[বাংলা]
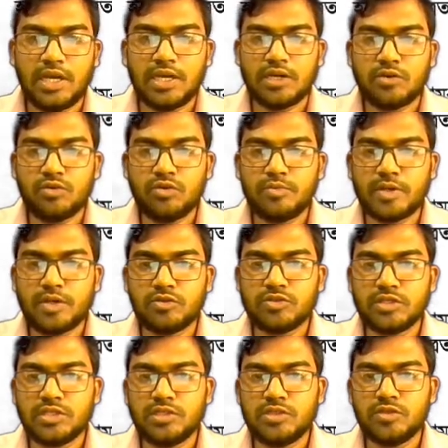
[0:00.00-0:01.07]
আর কোন
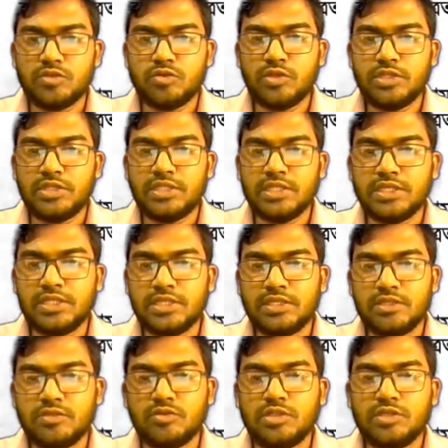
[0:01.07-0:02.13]
মানুষের নৈতিক
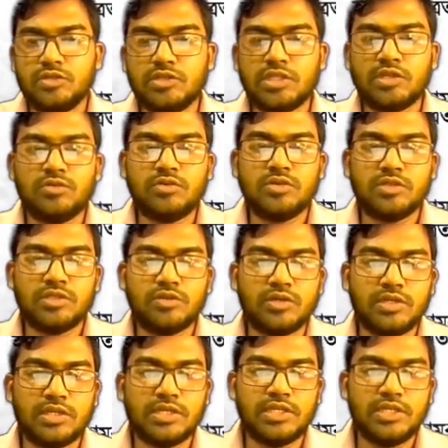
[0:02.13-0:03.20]
নৈতিকতার উন্নতি
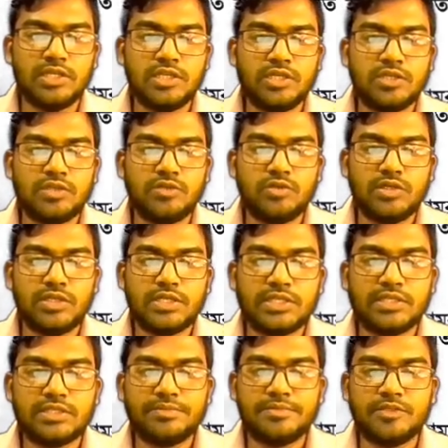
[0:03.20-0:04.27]
ঘটলে
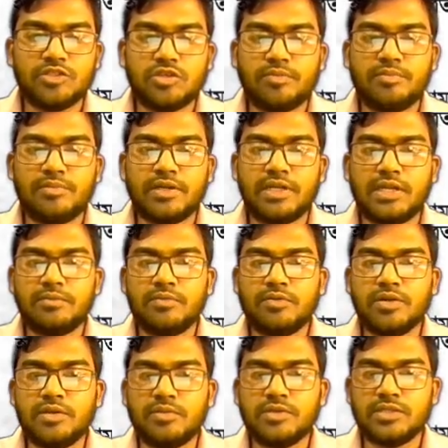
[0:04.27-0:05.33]
দুনিয়াতে যেমনি সম্মান লাভ
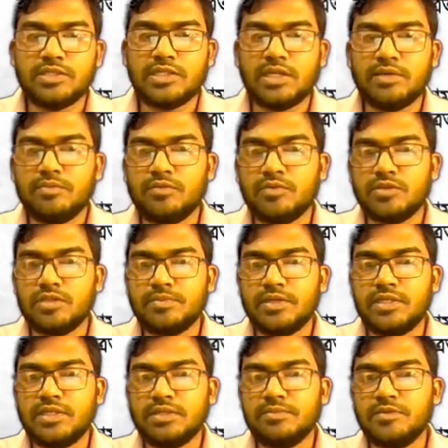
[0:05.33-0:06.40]
করে মর্যাদা লাভ করতে
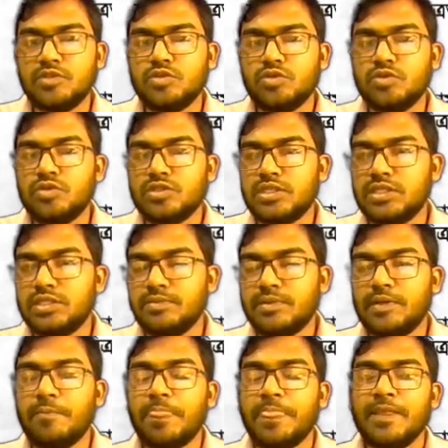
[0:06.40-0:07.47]
পারে তেমনি সুখ ও শান্তি
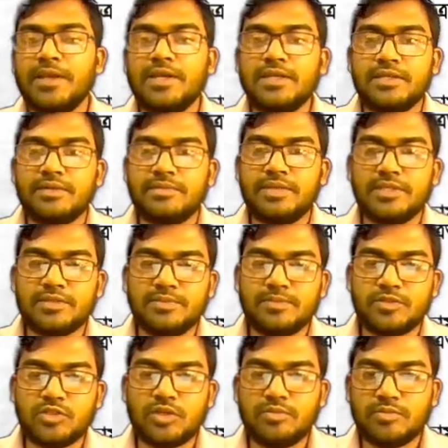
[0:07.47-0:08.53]
পায় মানে
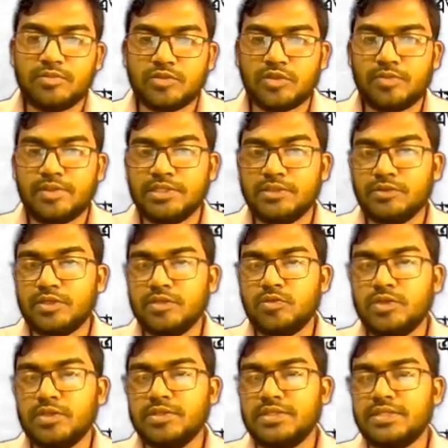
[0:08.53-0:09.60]
সমাজেও
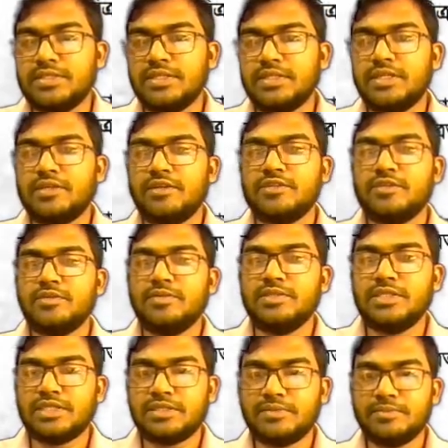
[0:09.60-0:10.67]
কিন্তু এই জিনিসটা দেখা হয়
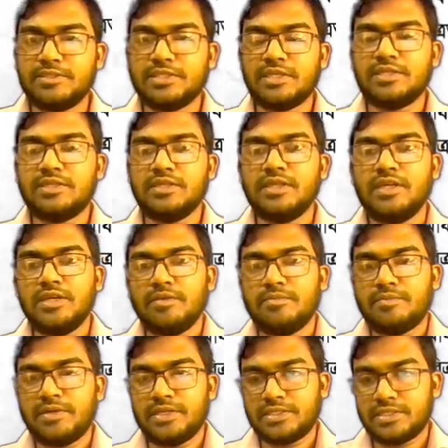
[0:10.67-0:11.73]
সমাজে একটা বিচার
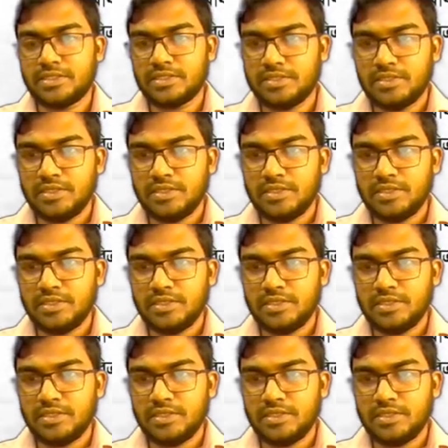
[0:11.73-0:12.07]
বা একটা